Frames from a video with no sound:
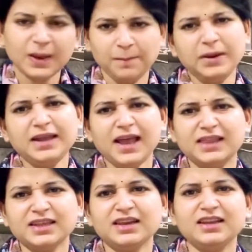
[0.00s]
मेरी
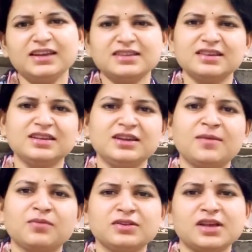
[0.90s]
हेल्थ के लिए इसलिए
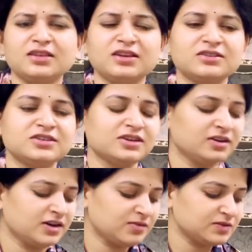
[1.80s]
आपके साथ क्या शेयर
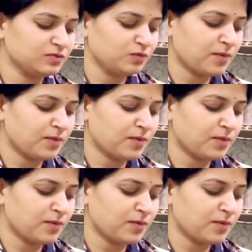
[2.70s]
करना बस वो